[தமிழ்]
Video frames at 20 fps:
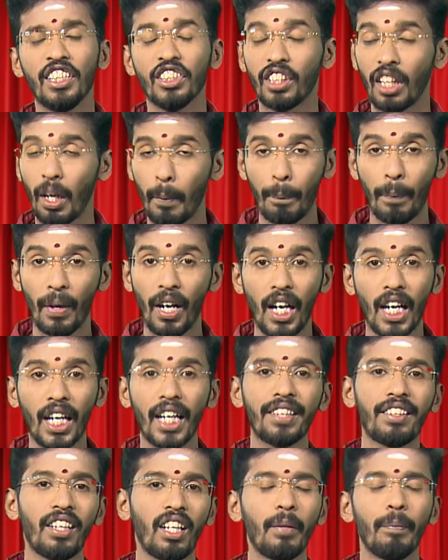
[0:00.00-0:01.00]

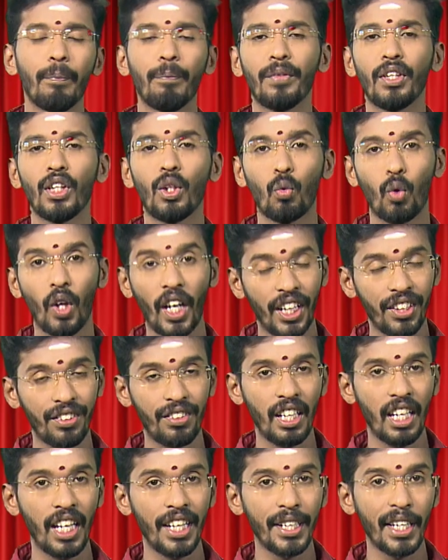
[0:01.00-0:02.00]
சிறப்பான தலம் இந்த
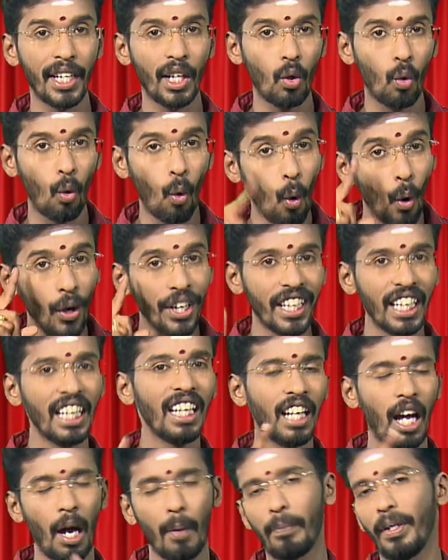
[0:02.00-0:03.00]
உலகத்திலேயே
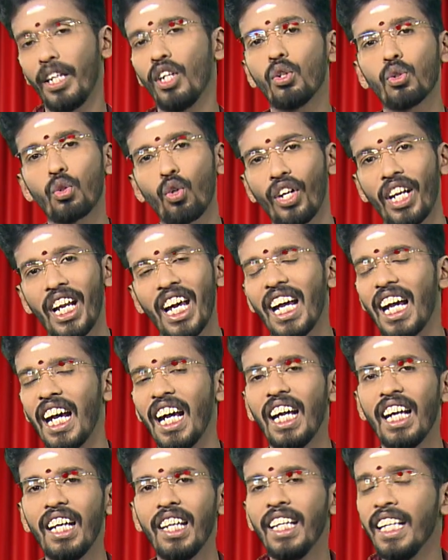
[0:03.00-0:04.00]
கோயில் அப்படின்னு சொன்னால்
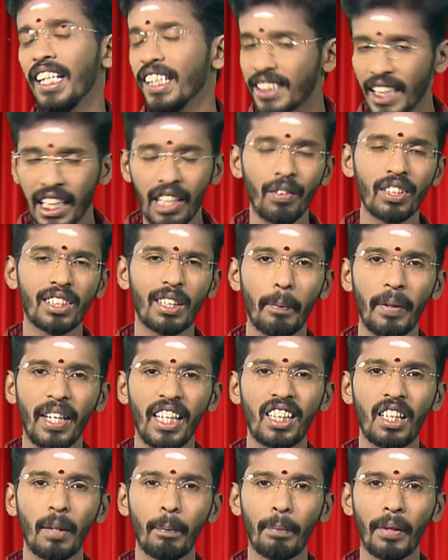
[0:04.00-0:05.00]
சைவ
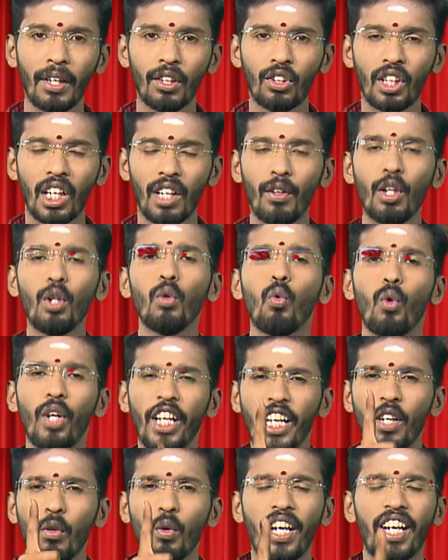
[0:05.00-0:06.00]
சமயத்தை பொறுத்தளவு
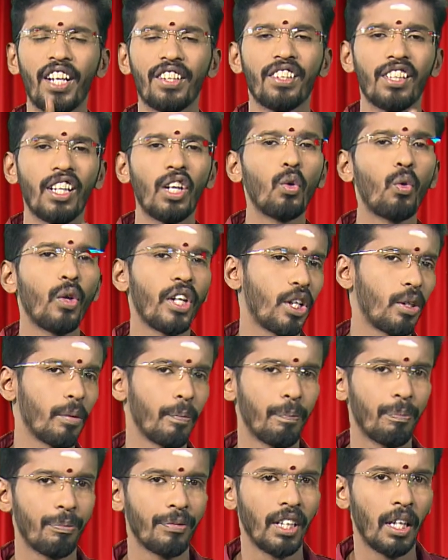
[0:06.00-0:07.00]
ஒரே ஒரு இடத்தை தான்
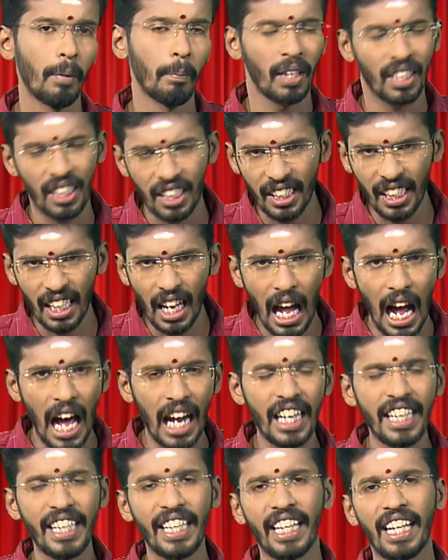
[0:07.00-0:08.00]
குறிக்கும் மற்றதெல்லாம்
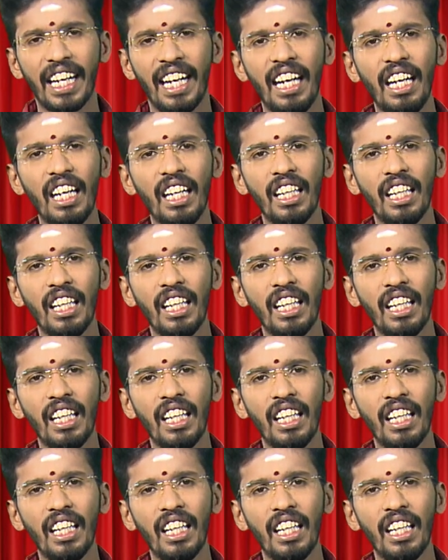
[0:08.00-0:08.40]
ஆலயங்கள்